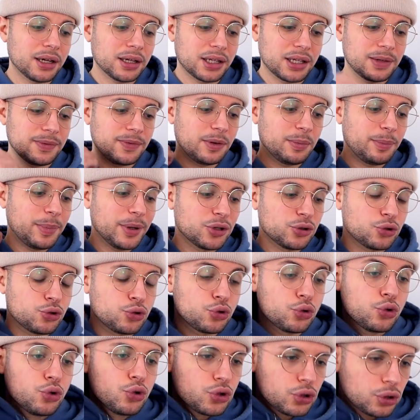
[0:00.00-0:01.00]
qui fait pas
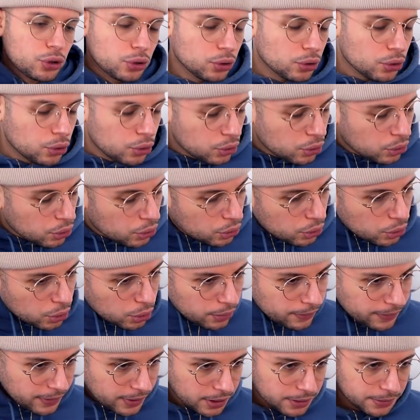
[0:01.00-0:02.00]
juste le,
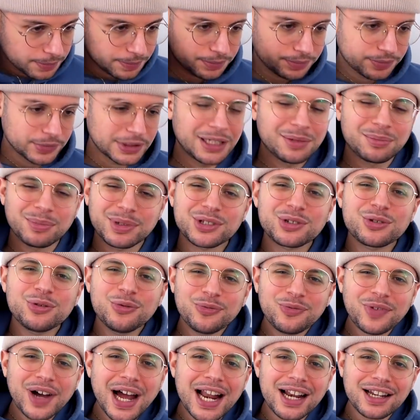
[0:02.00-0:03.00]
refrain. Parce que
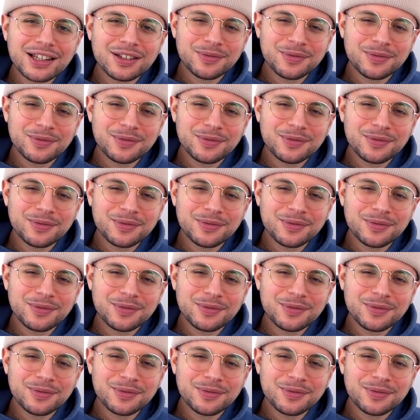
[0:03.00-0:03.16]
Vald,